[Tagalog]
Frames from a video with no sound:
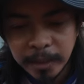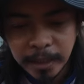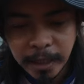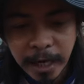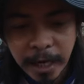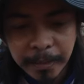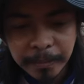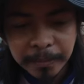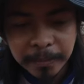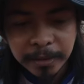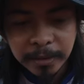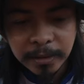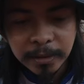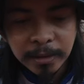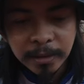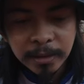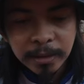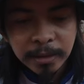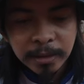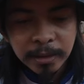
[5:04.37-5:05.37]
grams.
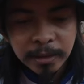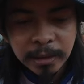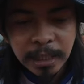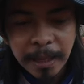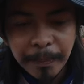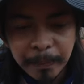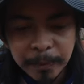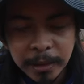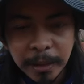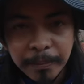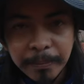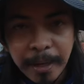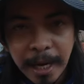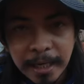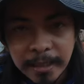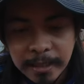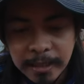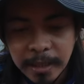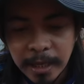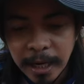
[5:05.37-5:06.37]
Tapos ang
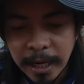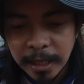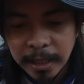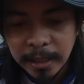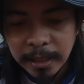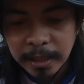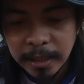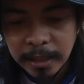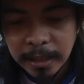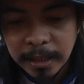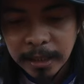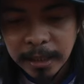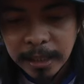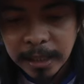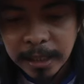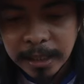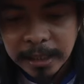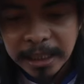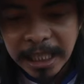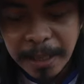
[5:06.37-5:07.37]
max drag
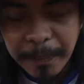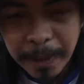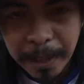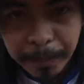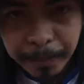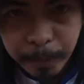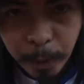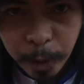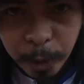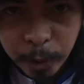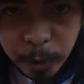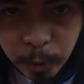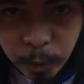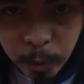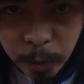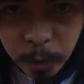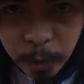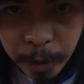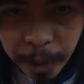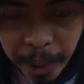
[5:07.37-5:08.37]

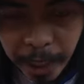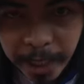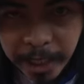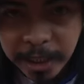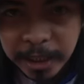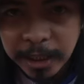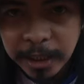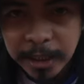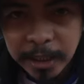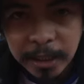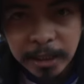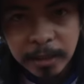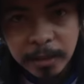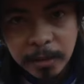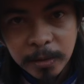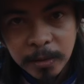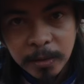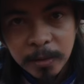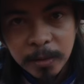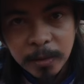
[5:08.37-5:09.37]
7.2 kg.
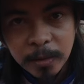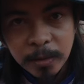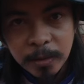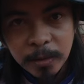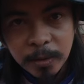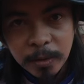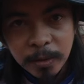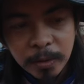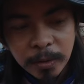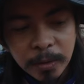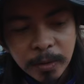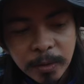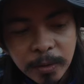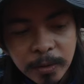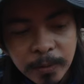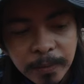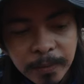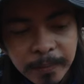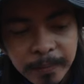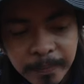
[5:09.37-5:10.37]
So
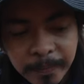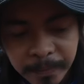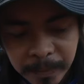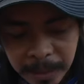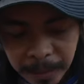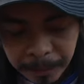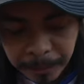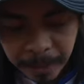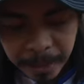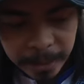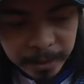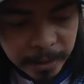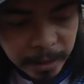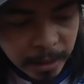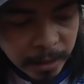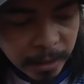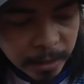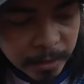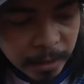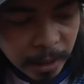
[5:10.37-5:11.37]
para
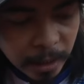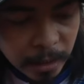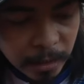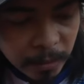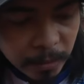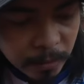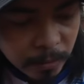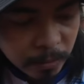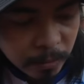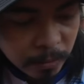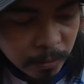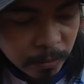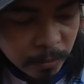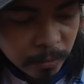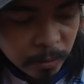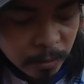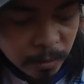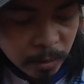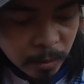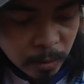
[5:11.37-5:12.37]
talaga siyang ano
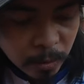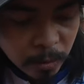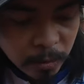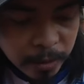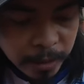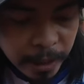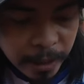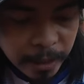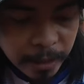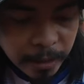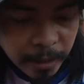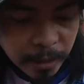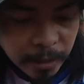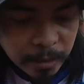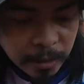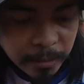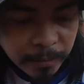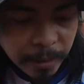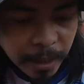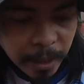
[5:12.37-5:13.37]
Ultegra
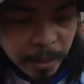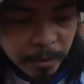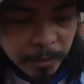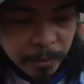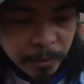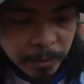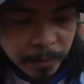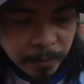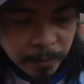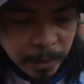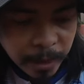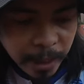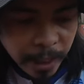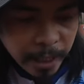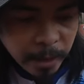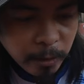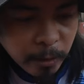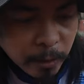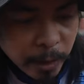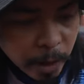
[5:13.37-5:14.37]
Shimano.
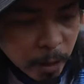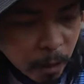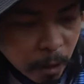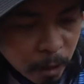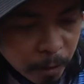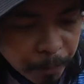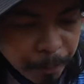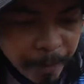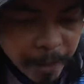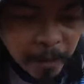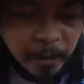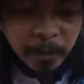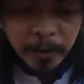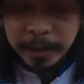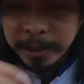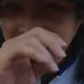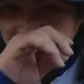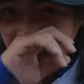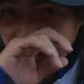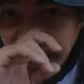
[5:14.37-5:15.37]
And kung i-compare ko
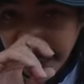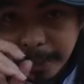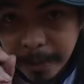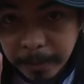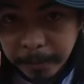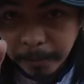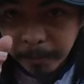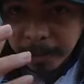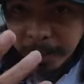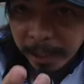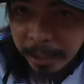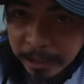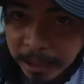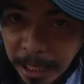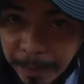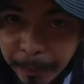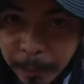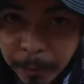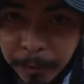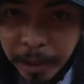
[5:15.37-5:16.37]
kasi nakit
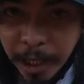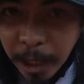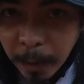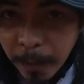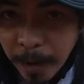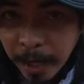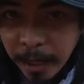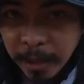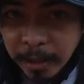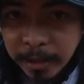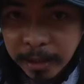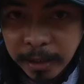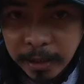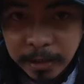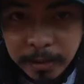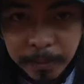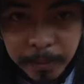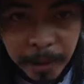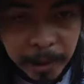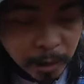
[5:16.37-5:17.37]
dami ko na nawakang reels
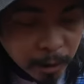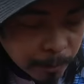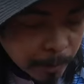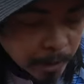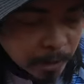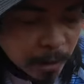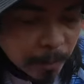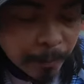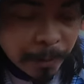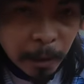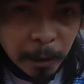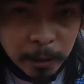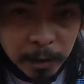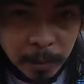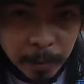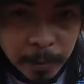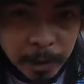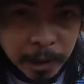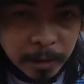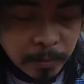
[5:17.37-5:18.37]
pag tumatambay ako sa
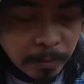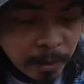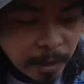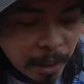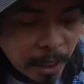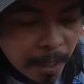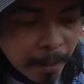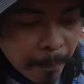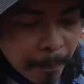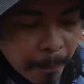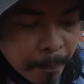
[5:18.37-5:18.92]
fishing villa.